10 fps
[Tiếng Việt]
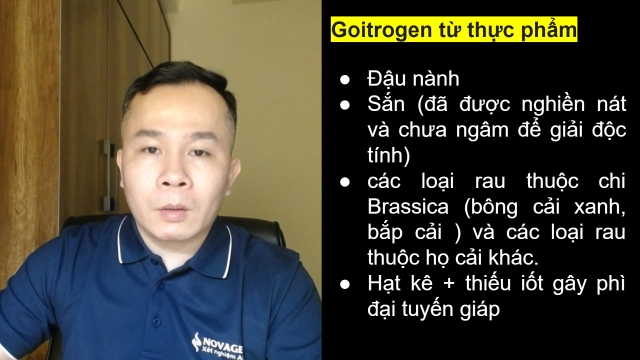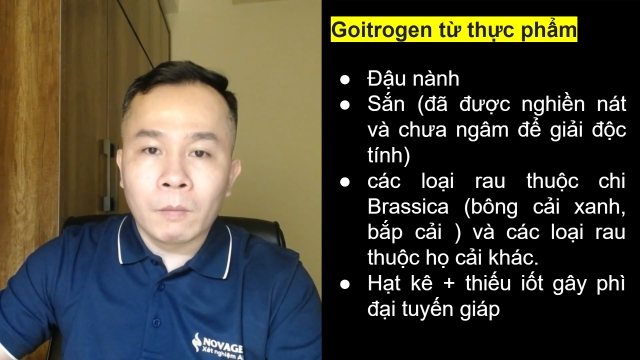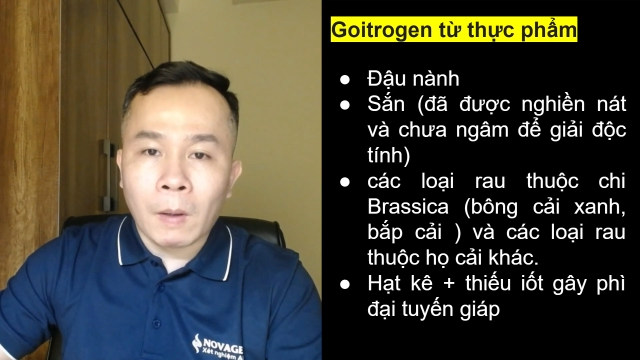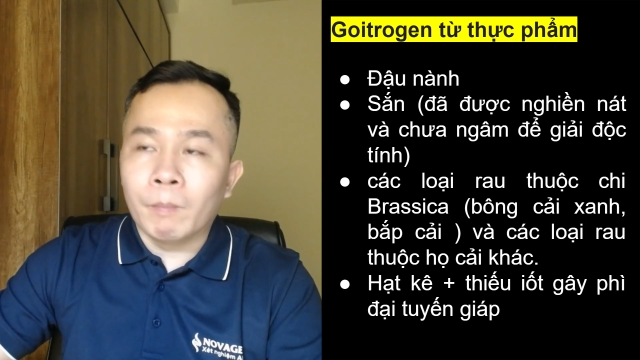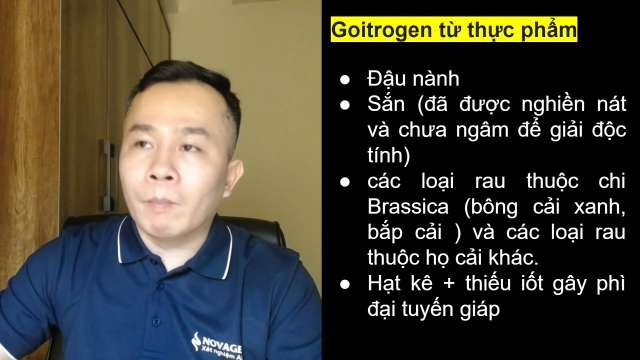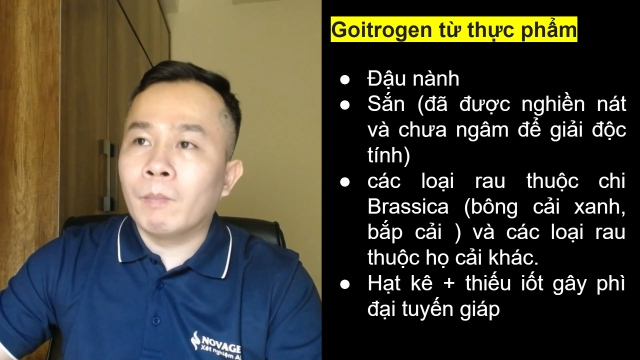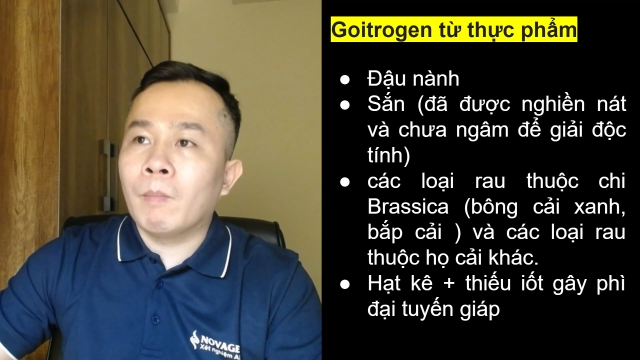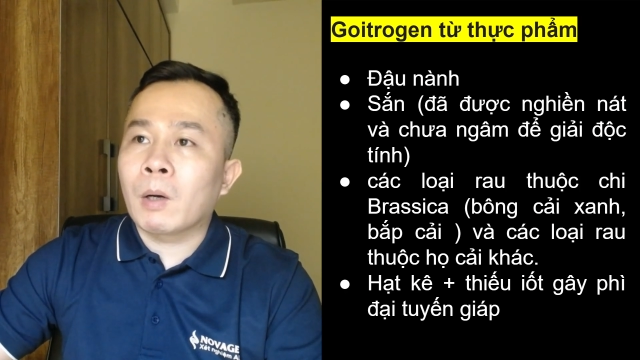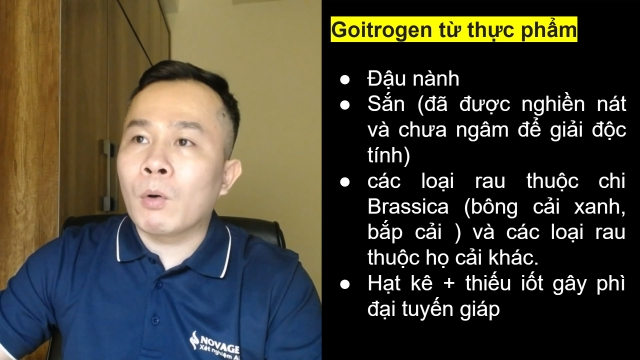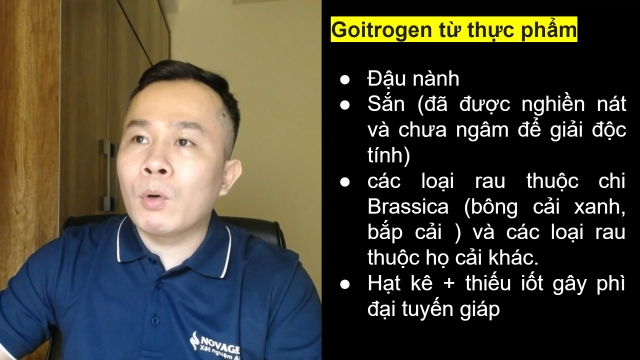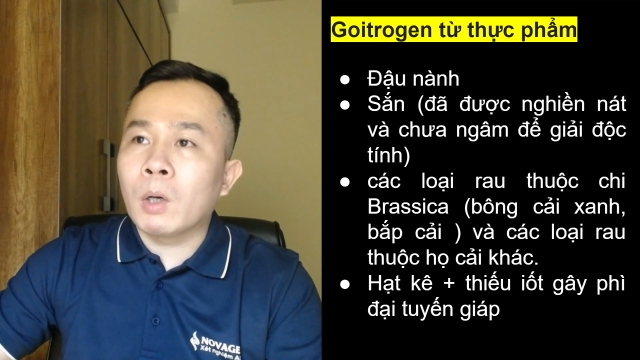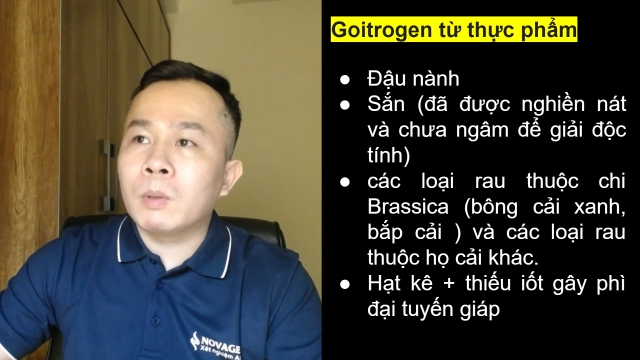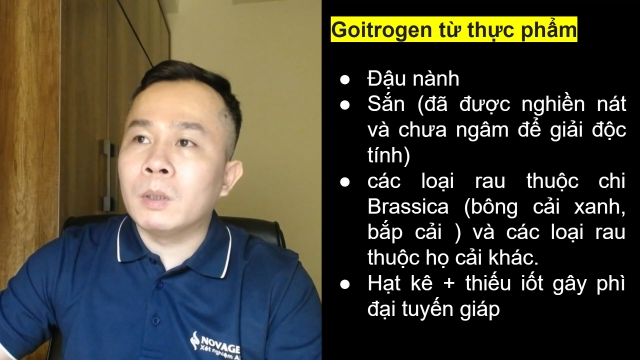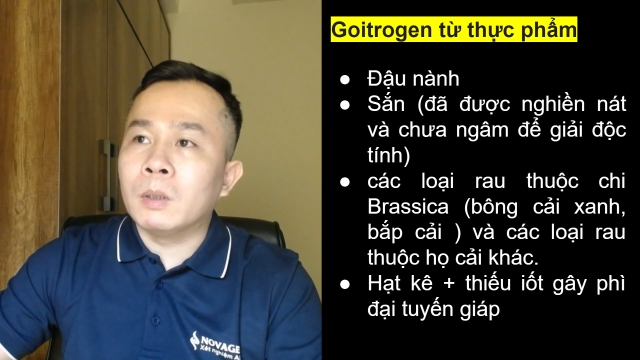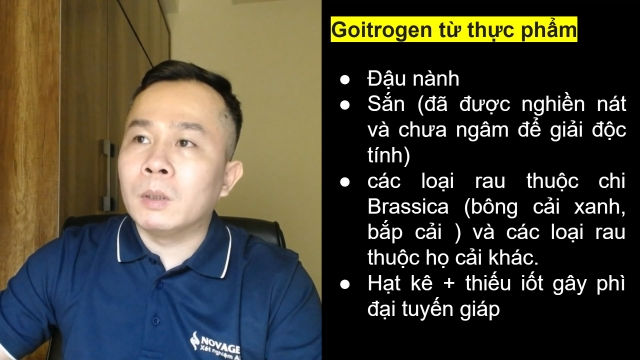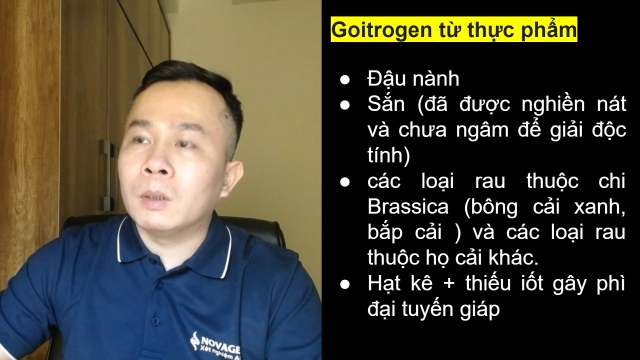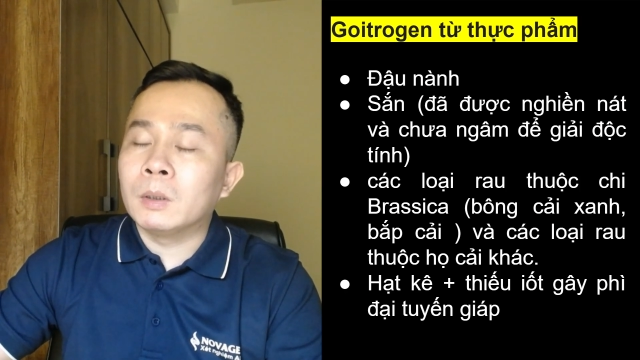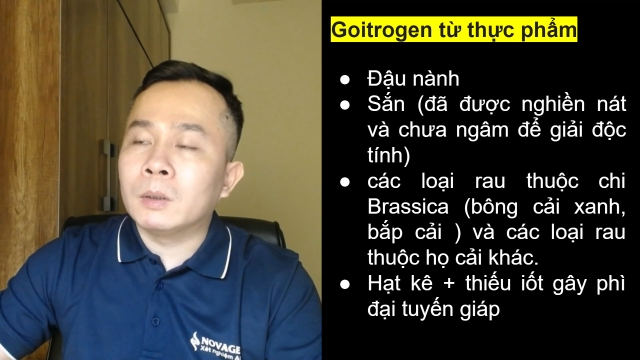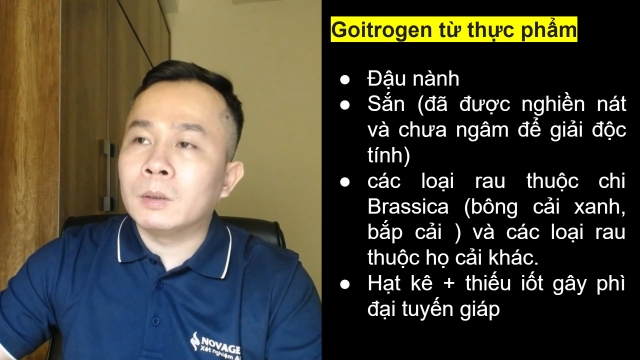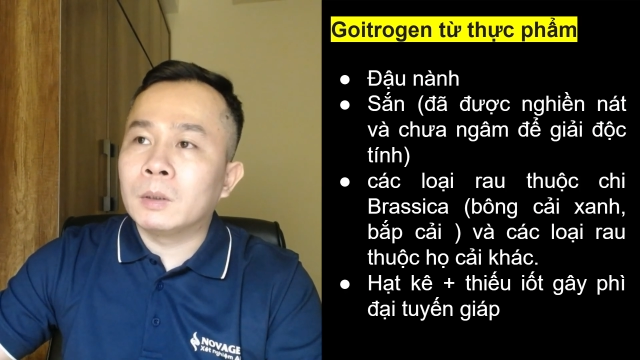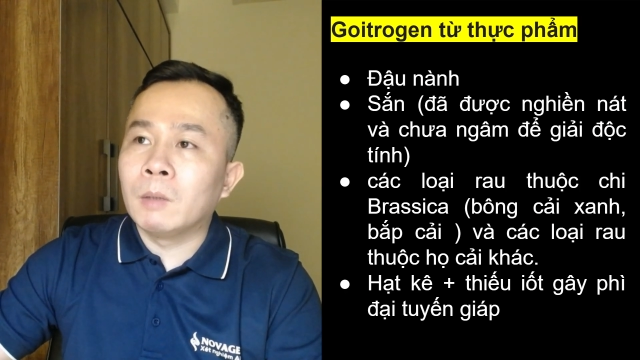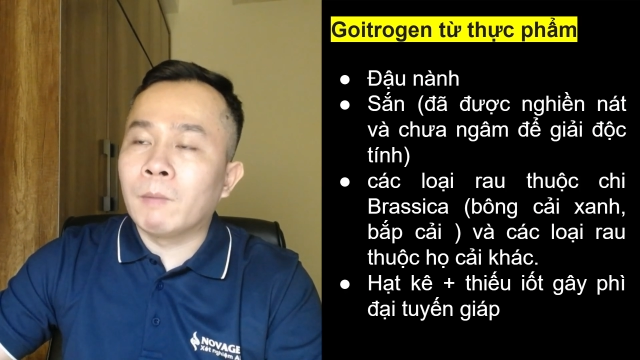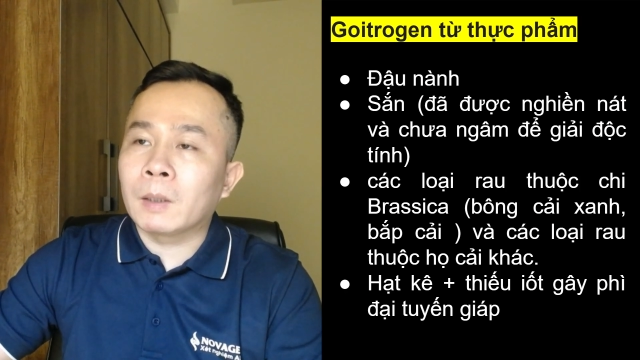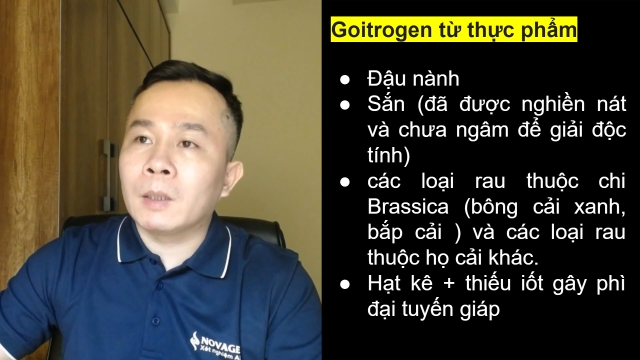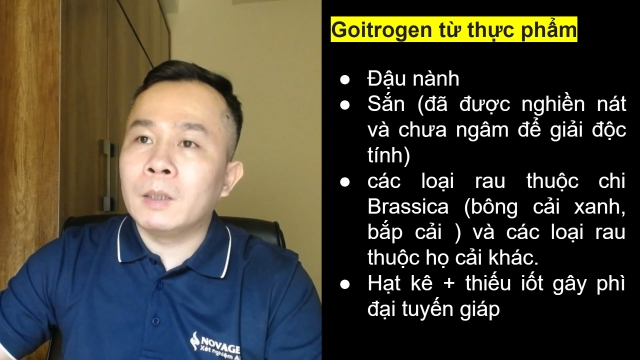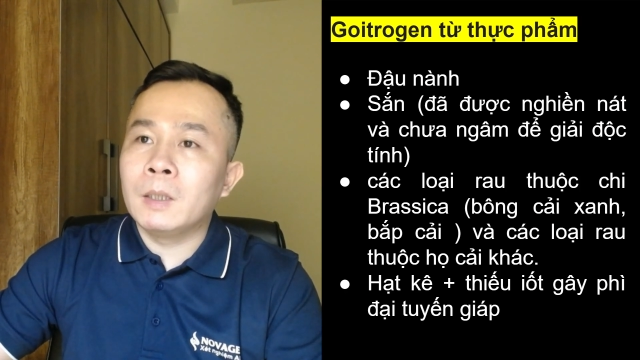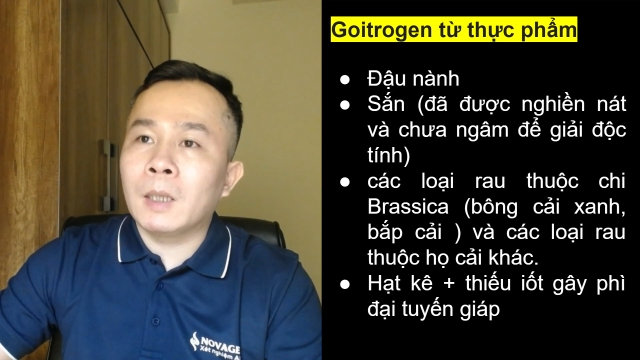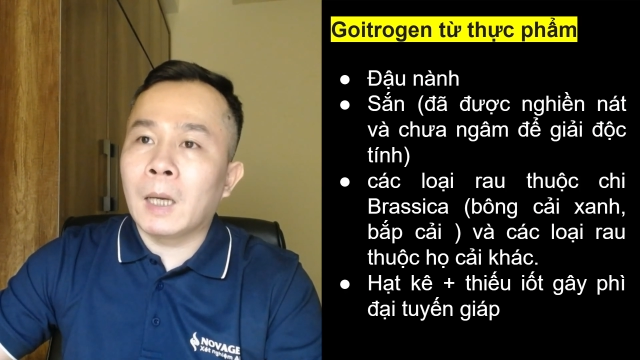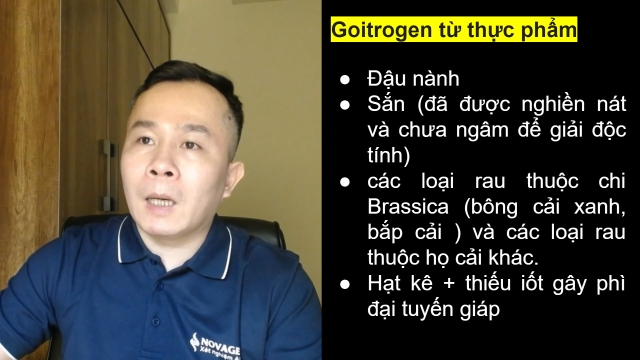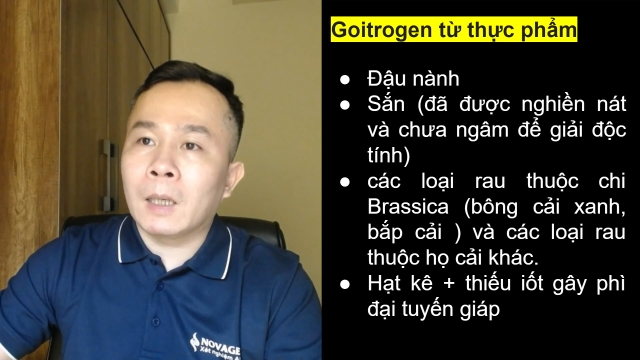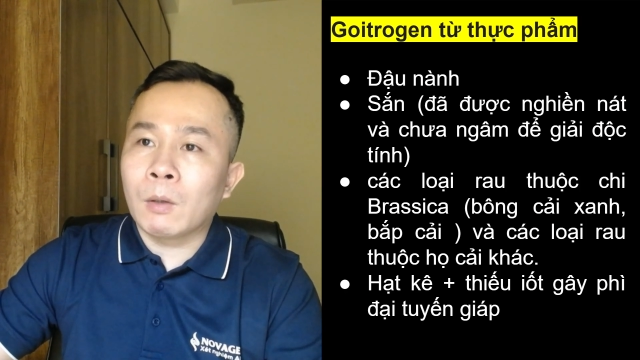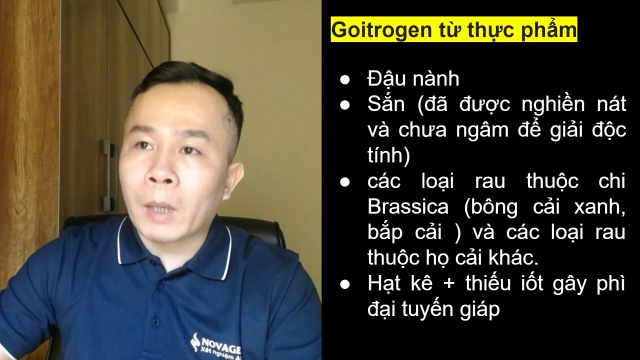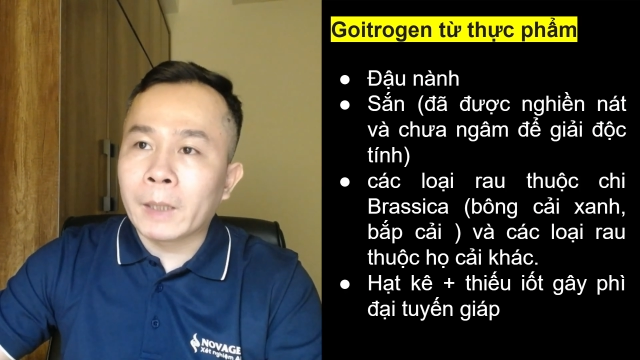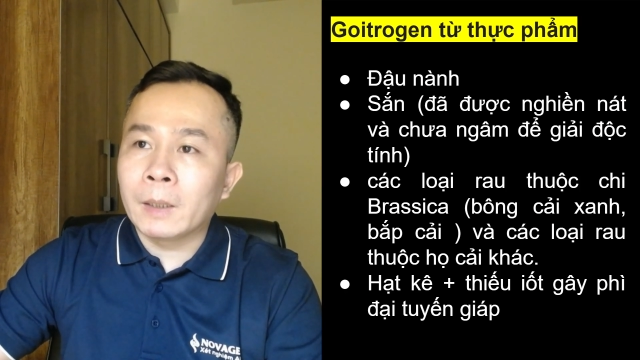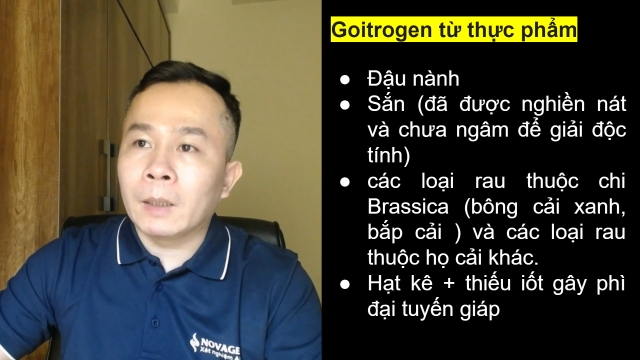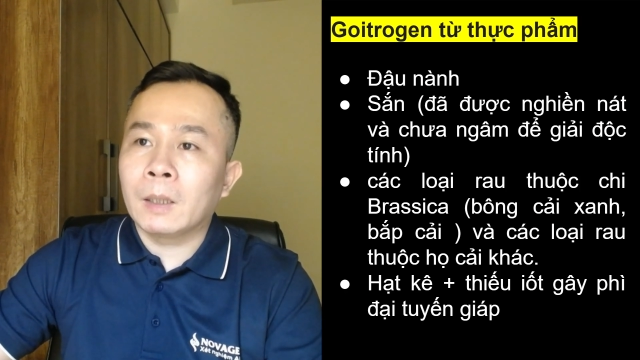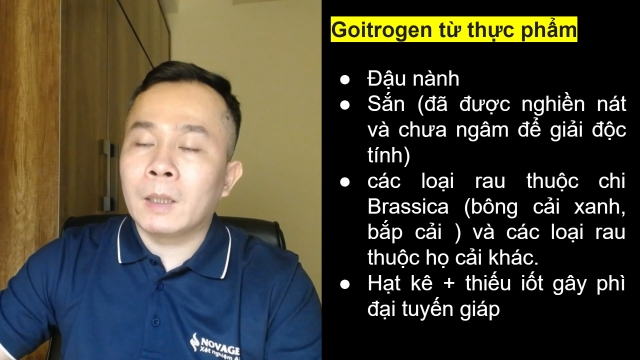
thực phẩm mà có nguồn gốc từ thực vật như là đậu nành,